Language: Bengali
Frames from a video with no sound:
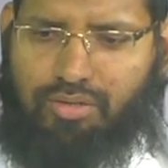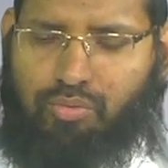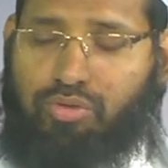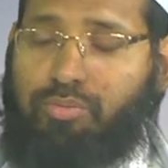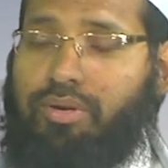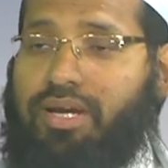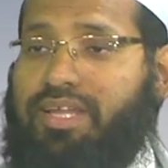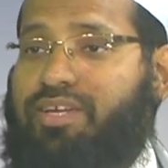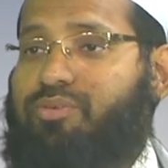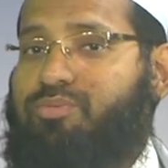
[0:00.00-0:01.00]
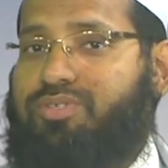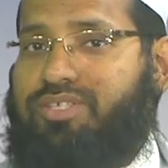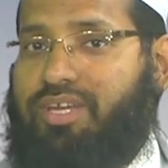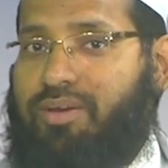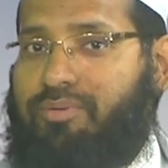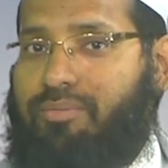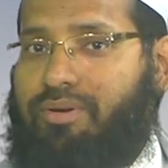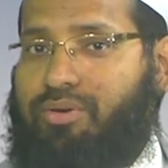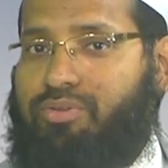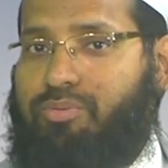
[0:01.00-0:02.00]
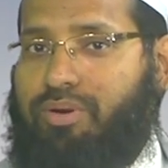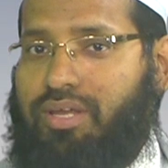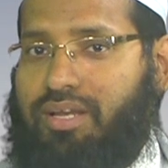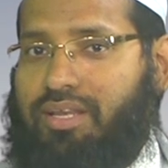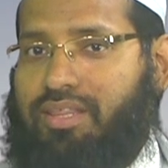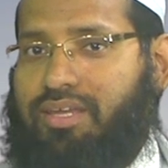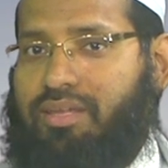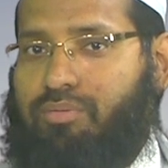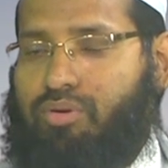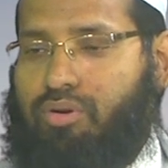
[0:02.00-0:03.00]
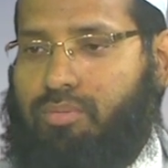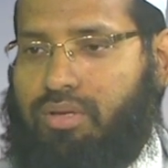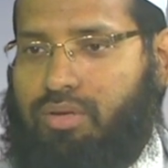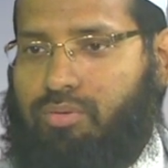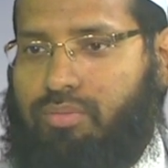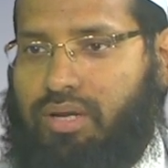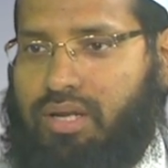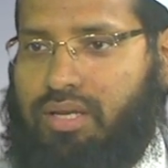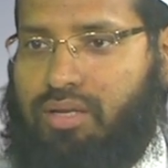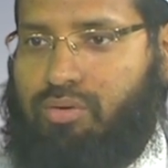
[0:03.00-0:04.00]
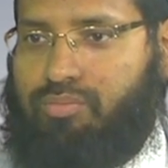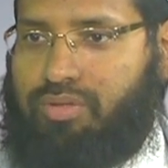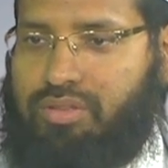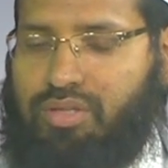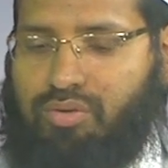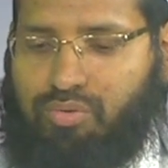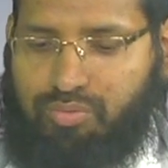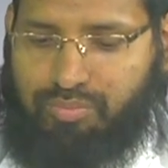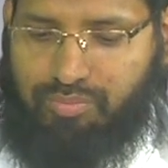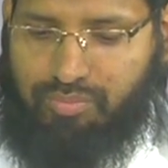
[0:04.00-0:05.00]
কুতিবা আলাইকুম সিয়াম কামা কুতিবা আলাল্লাদিন মিন ক্বাবলিকুম লাআল্লাকুম তাত্তাকুন